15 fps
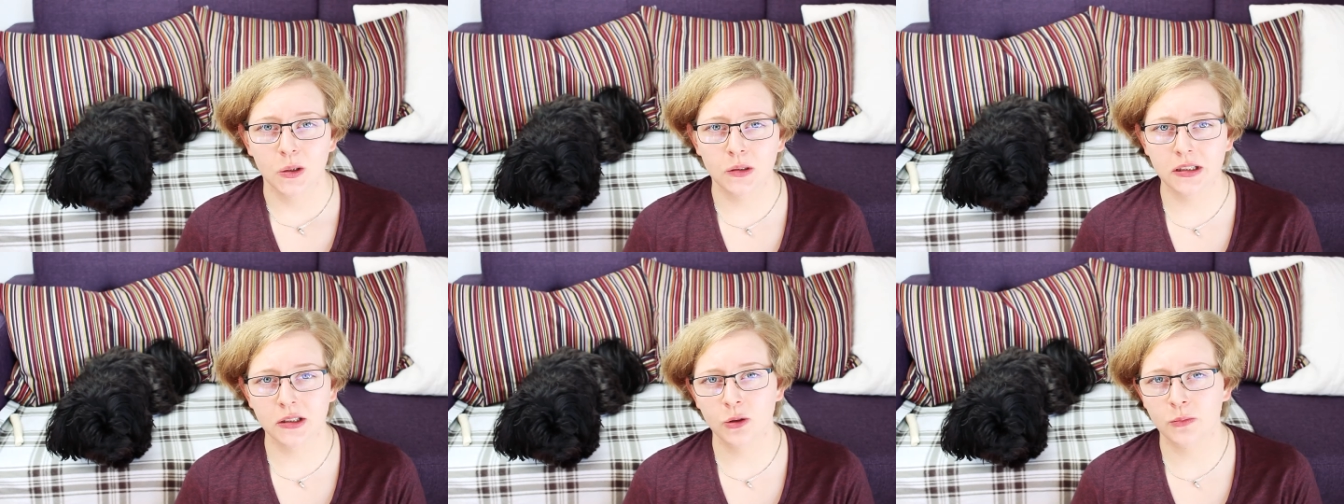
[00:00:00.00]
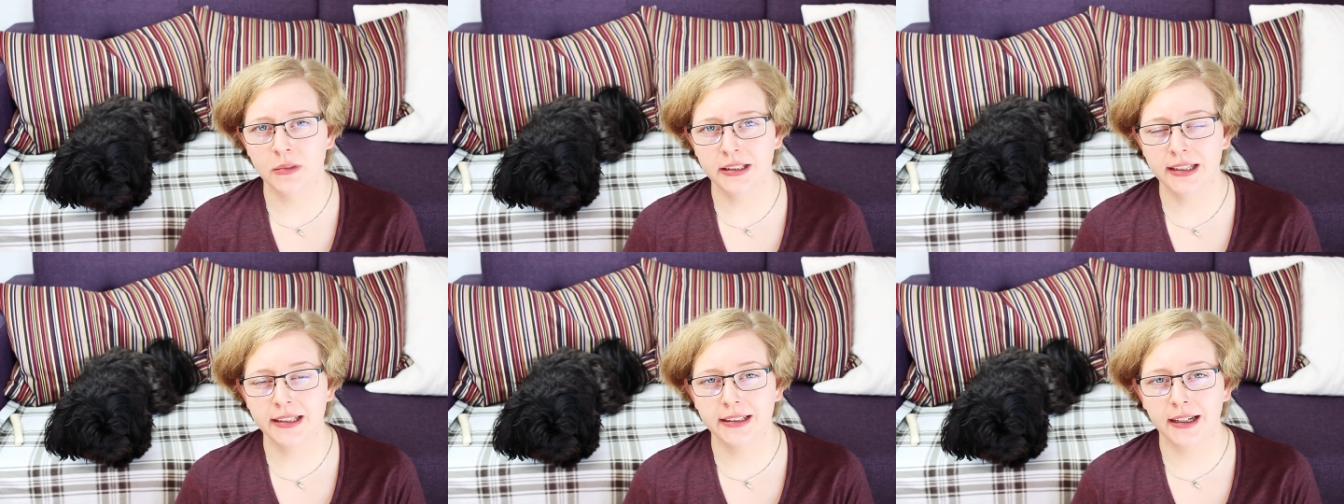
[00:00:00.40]
und die
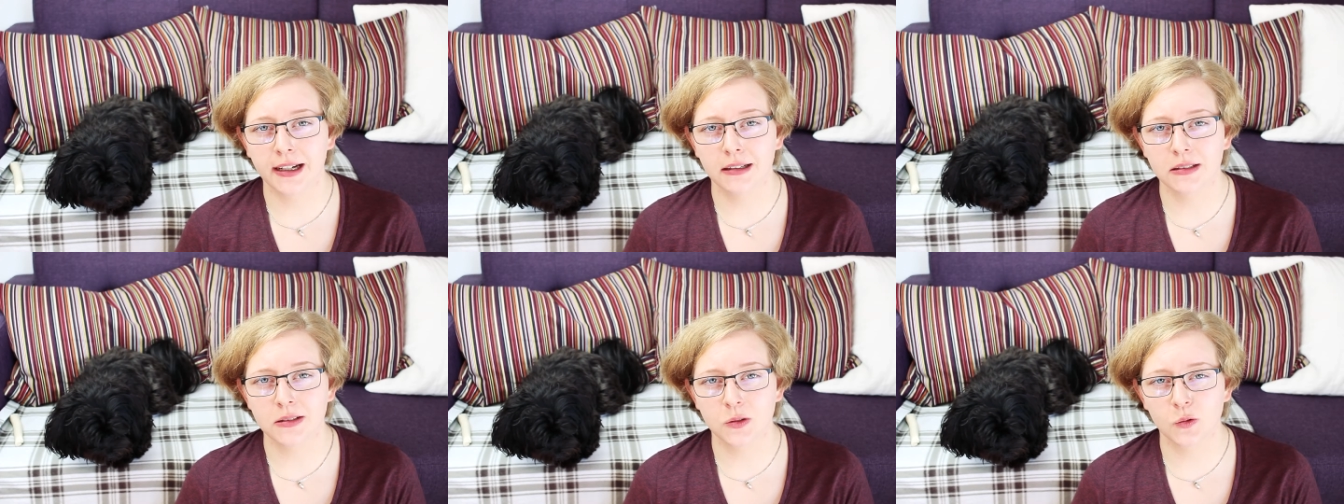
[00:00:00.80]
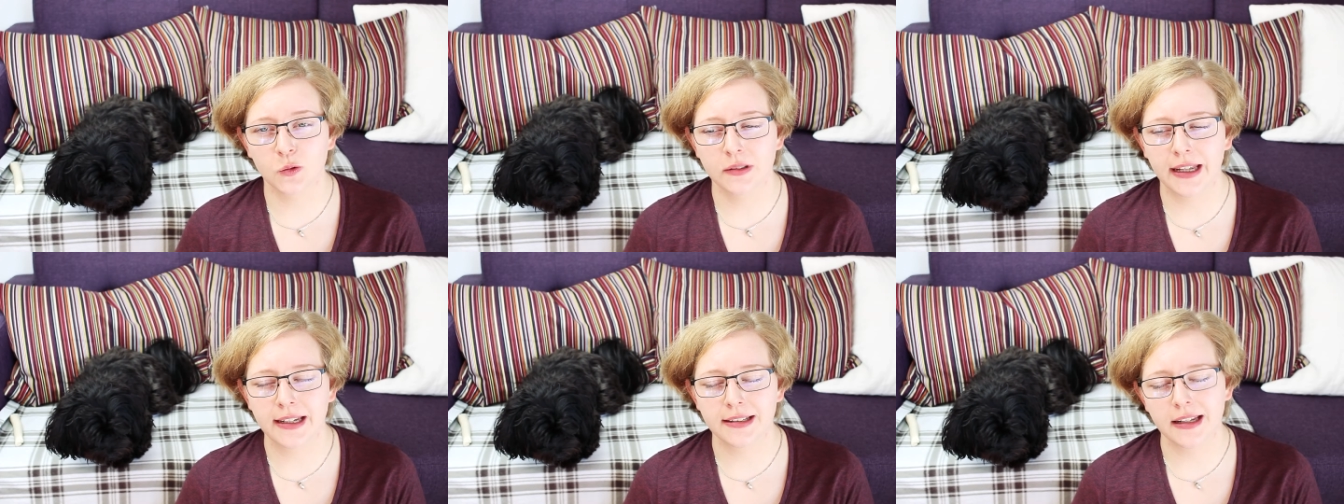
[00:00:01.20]
Nomi liegt gerade
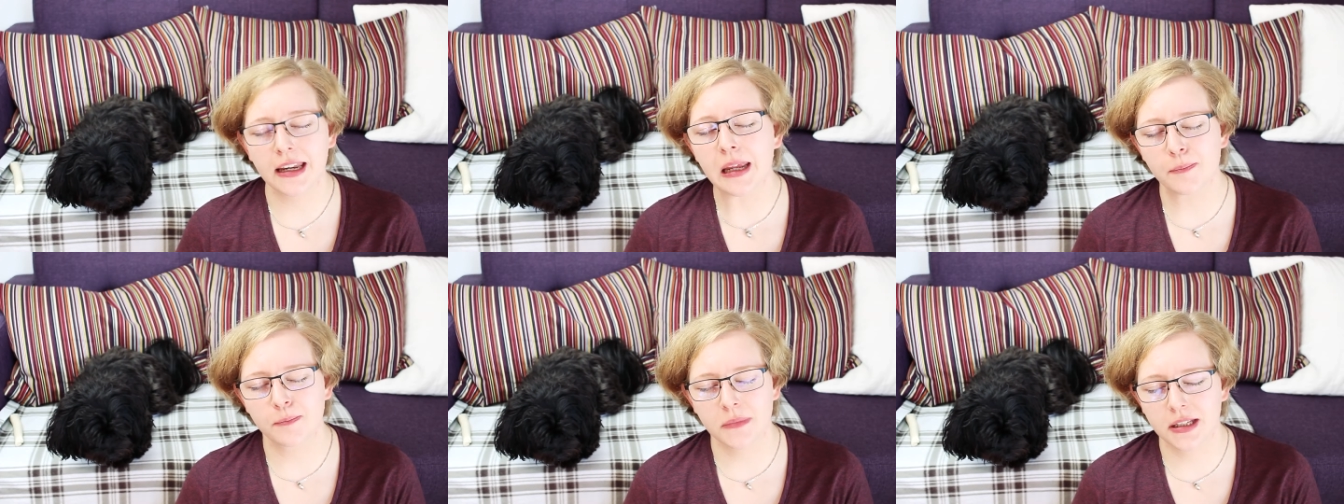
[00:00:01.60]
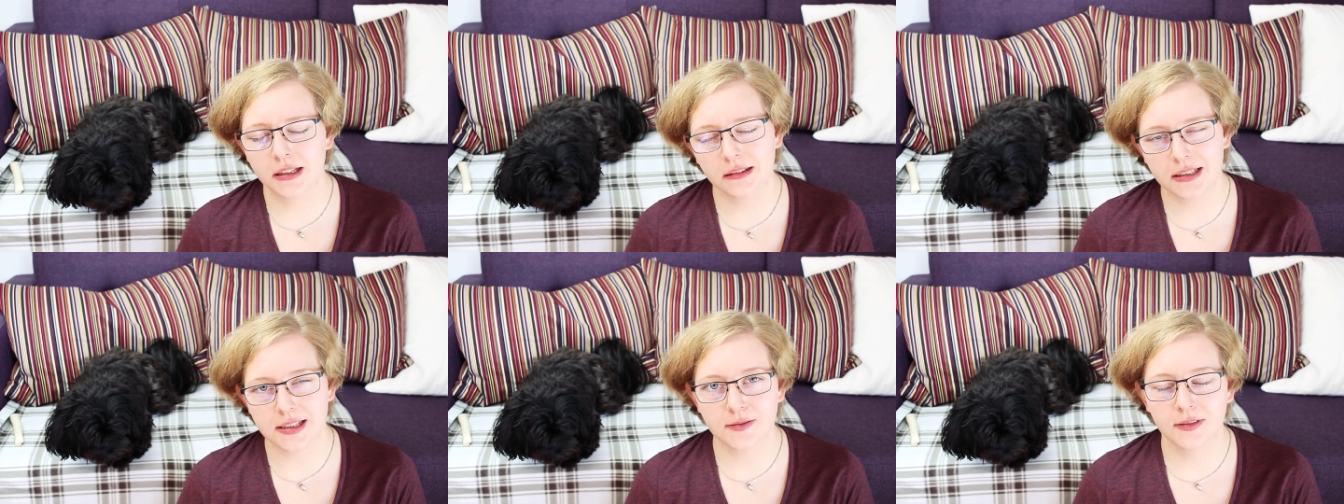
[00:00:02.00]
so nett neben
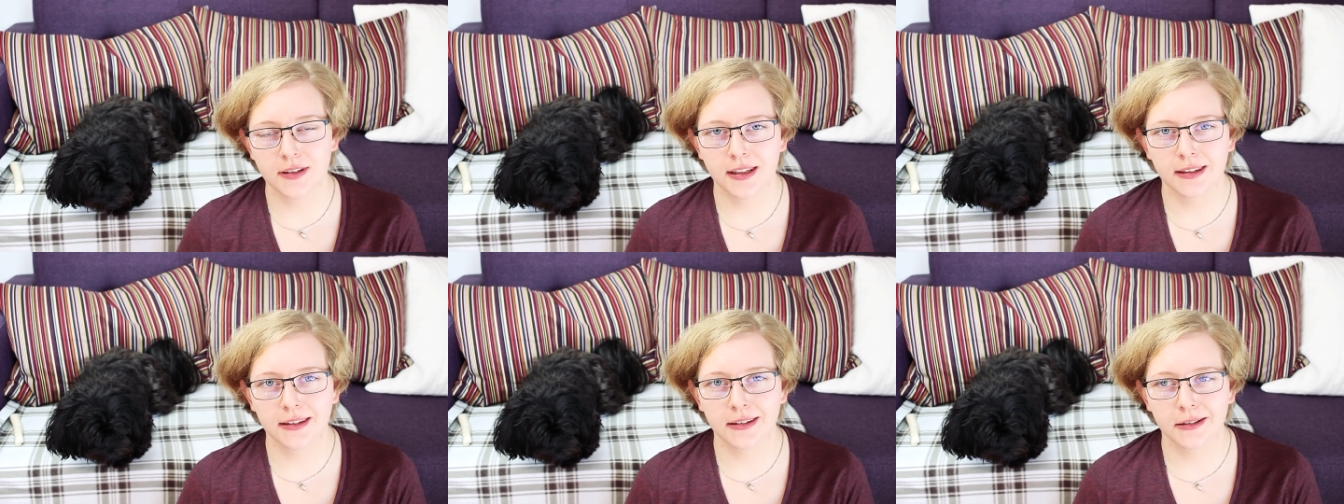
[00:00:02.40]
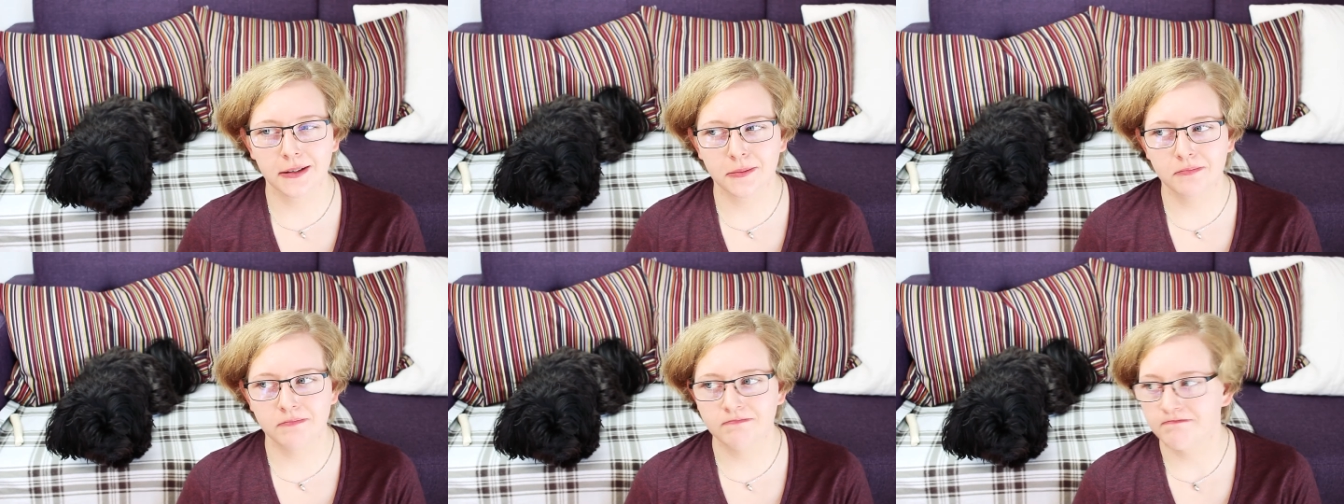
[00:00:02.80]
mir,
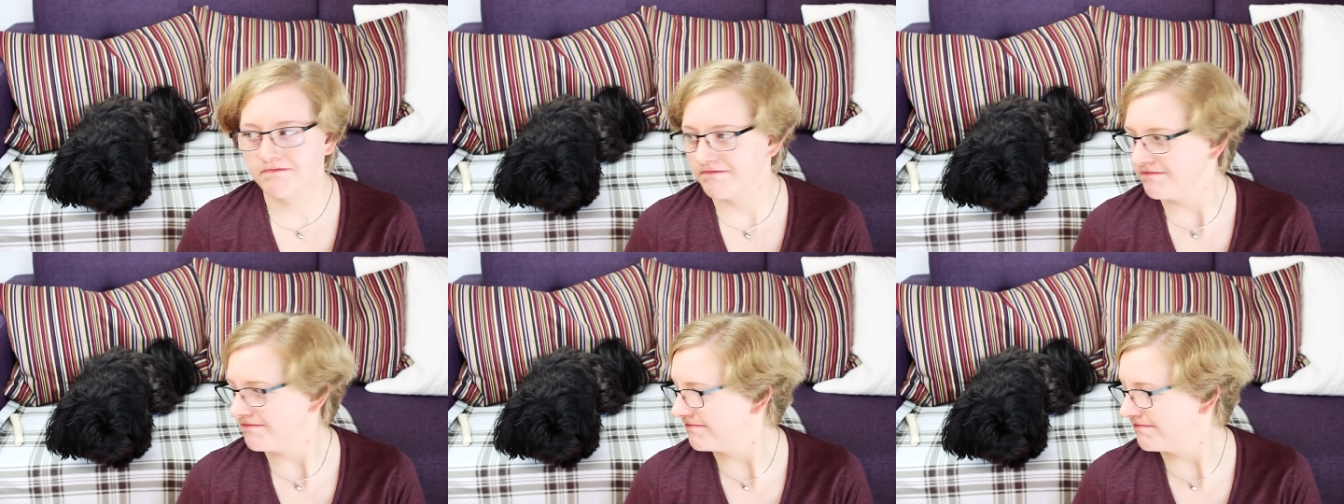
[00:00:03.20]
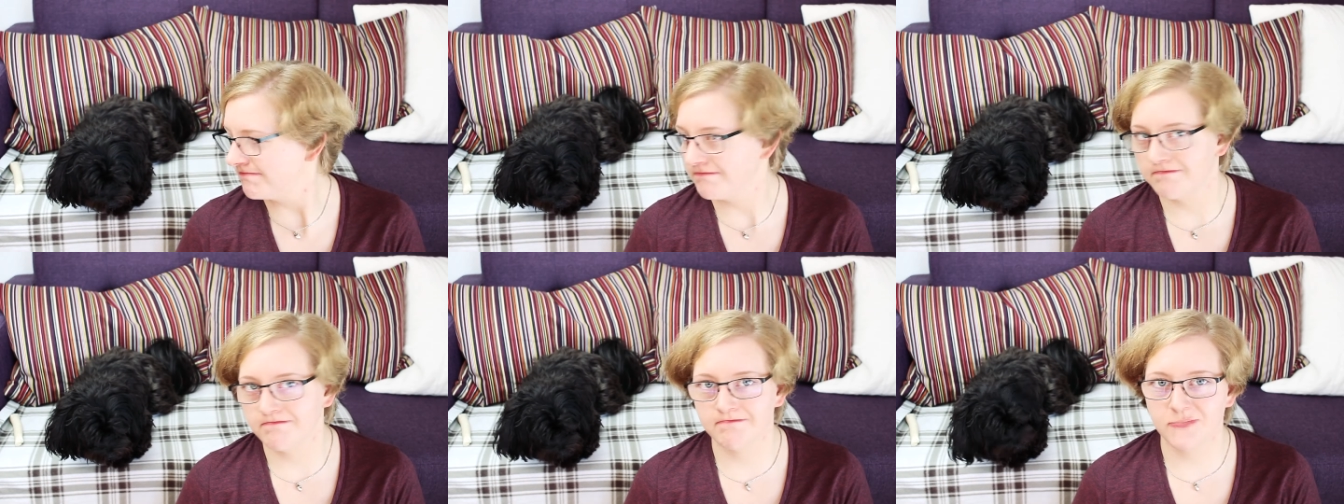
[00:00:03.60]
deswegen ähm,
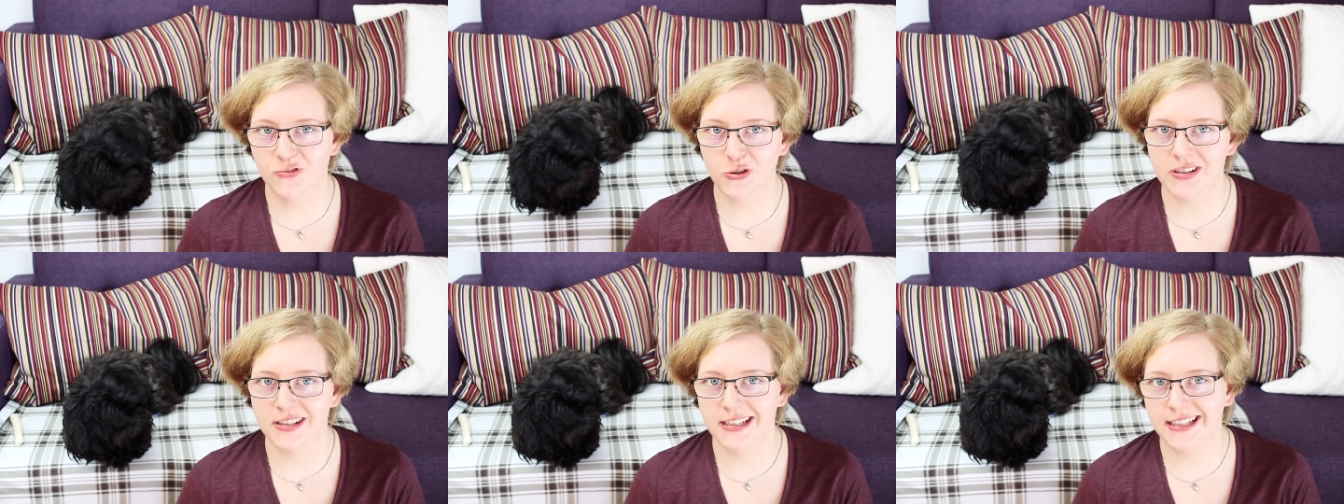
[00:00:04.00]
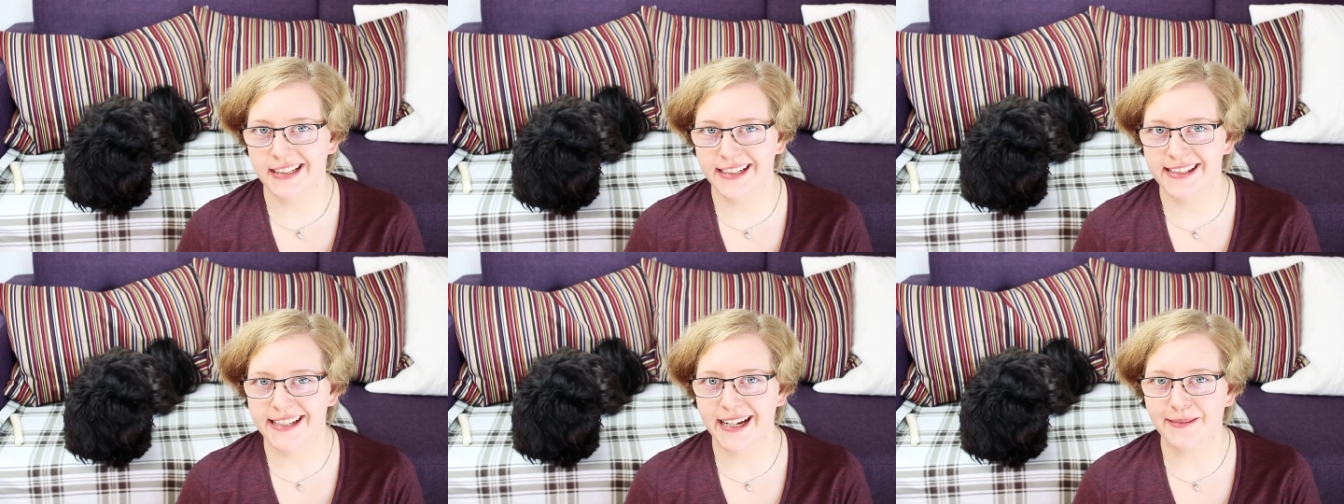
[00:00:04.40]
nutze
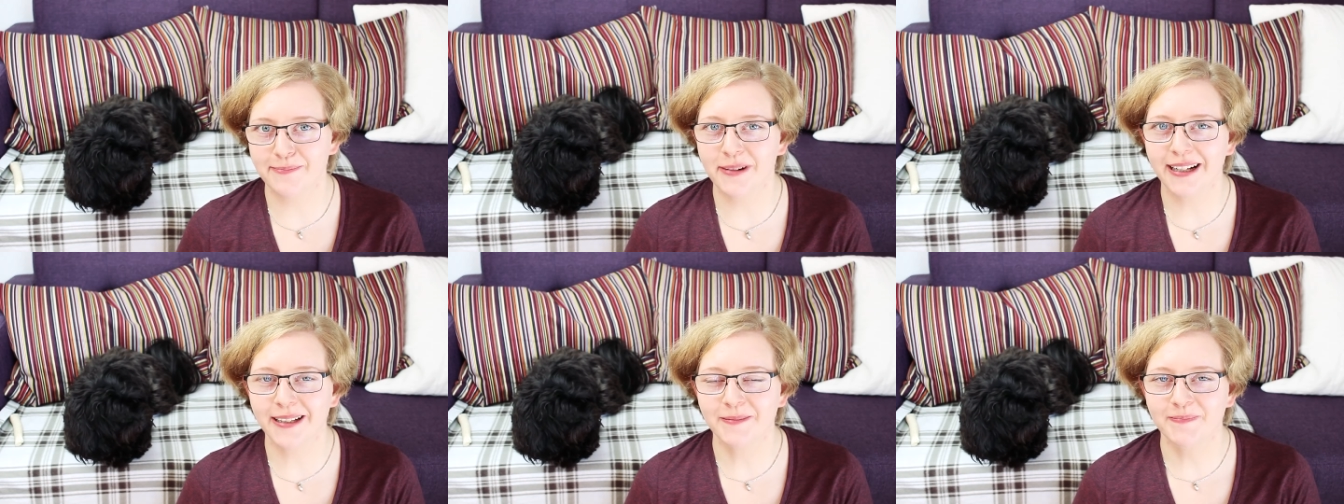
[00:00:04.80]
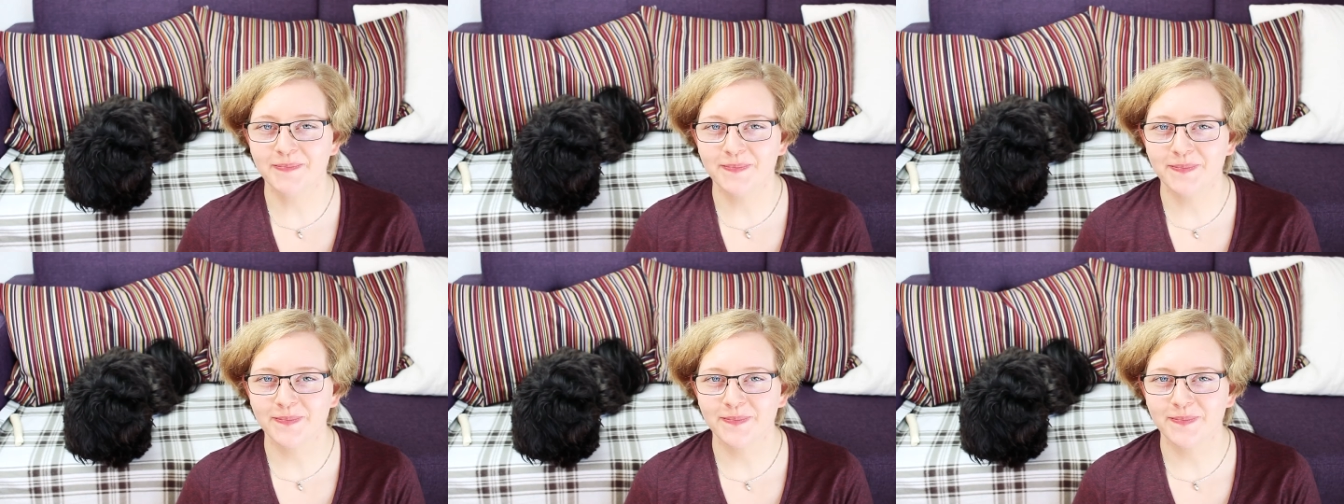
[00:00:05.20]
ich die Zeit mal.